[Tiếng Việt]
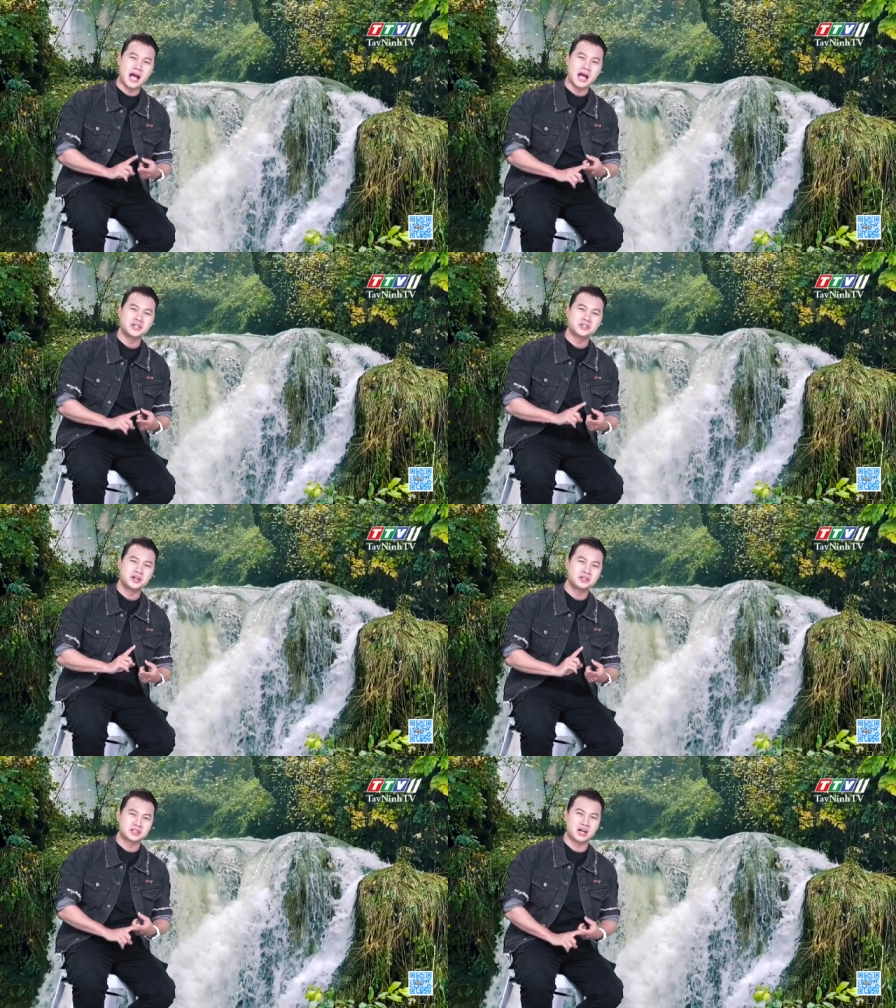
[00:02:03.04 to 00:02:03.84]
đá
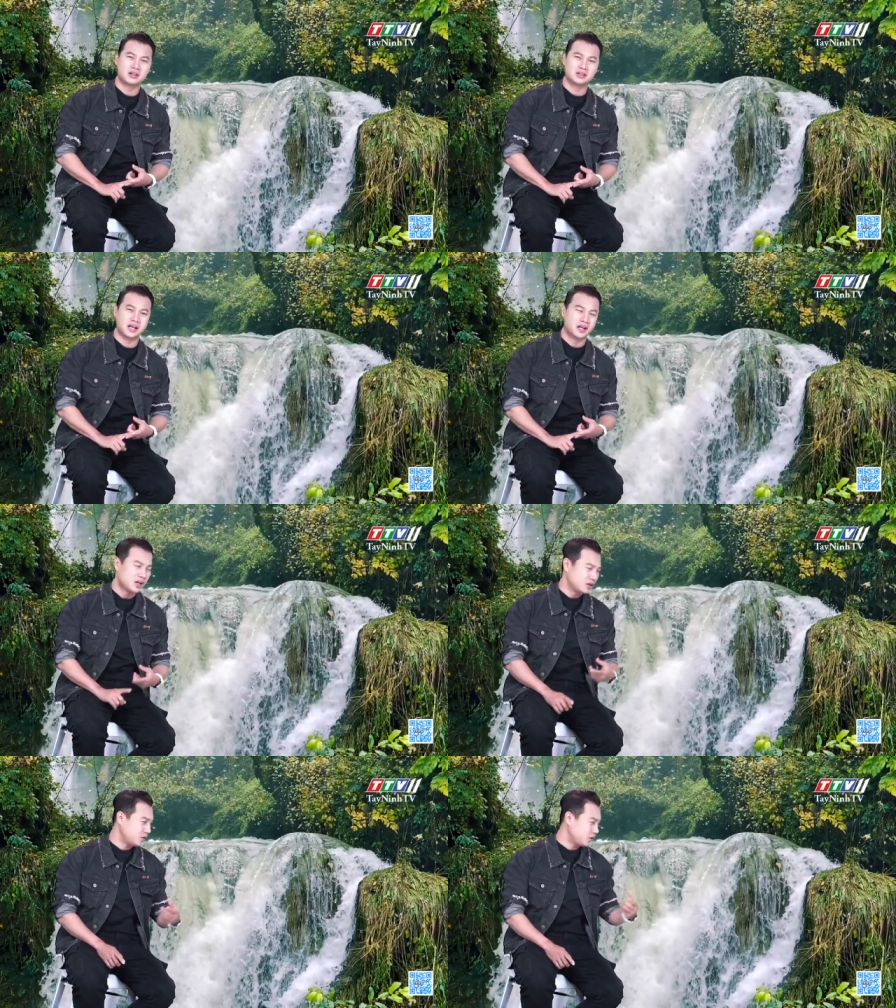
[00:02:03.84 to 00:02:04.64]
trơn trượt nè,
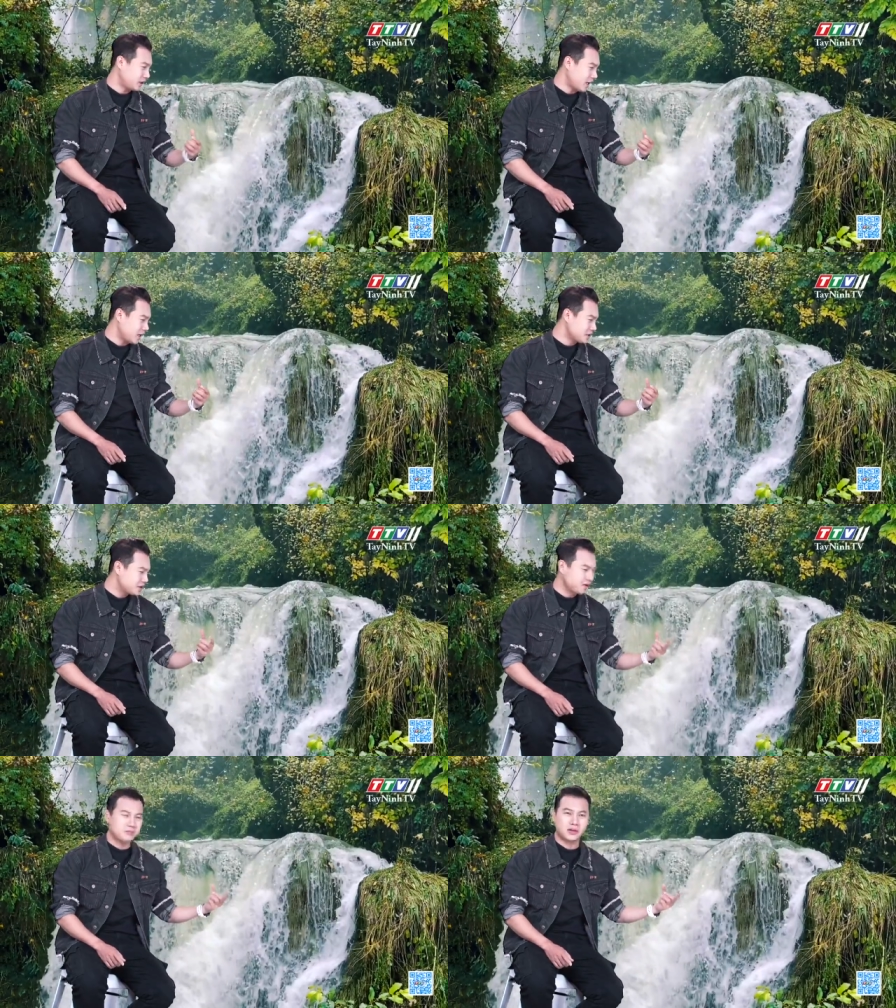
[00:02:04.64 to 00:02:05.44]
rồi cả
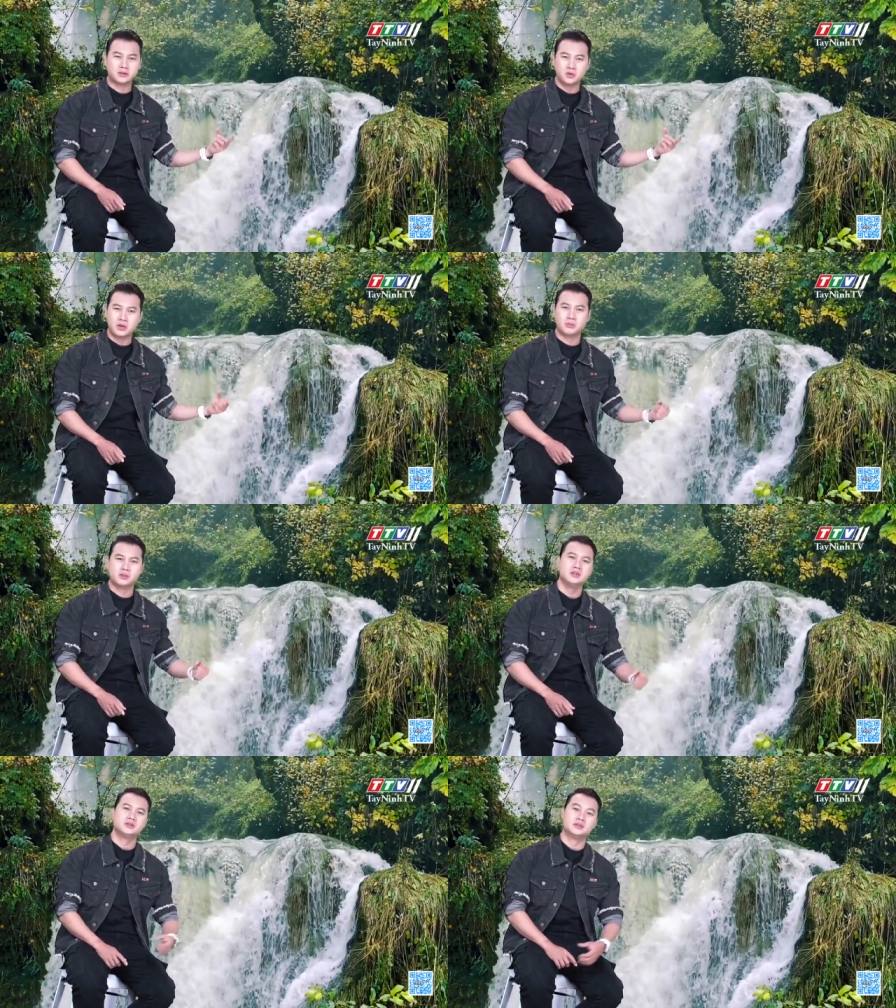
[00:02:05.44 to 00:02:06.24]
sức mạnh của dòng
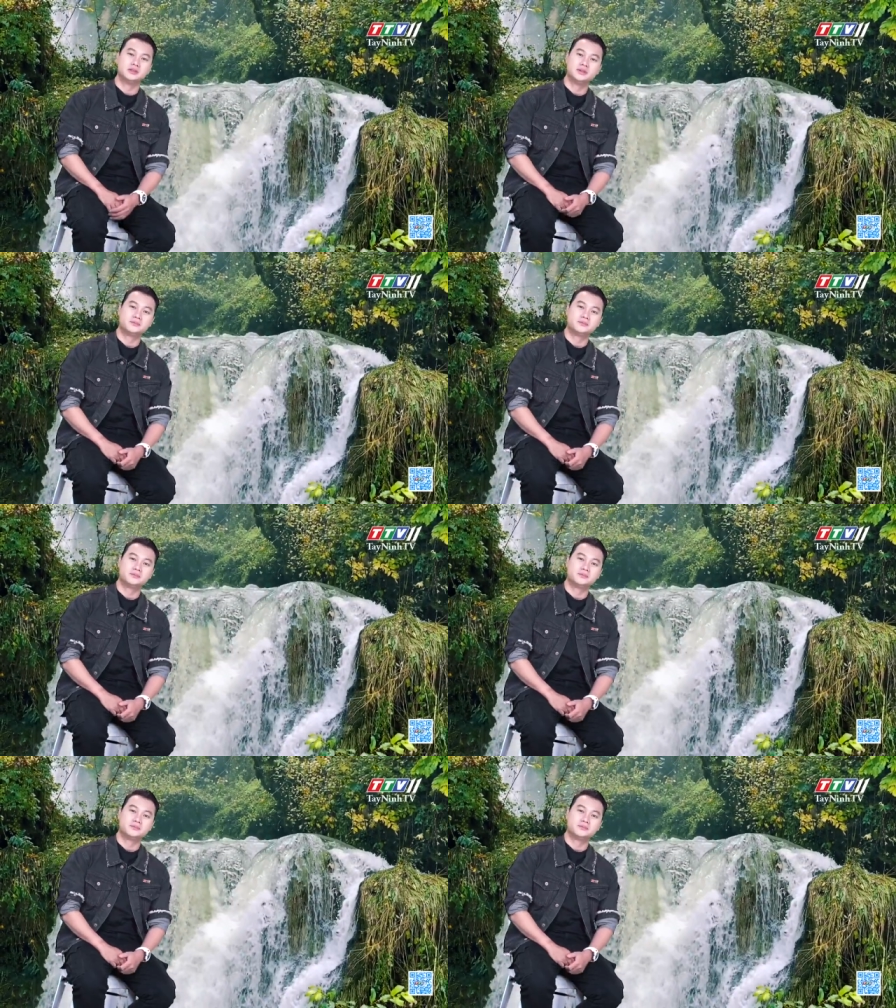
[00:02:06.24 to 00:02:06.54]
nước nữa.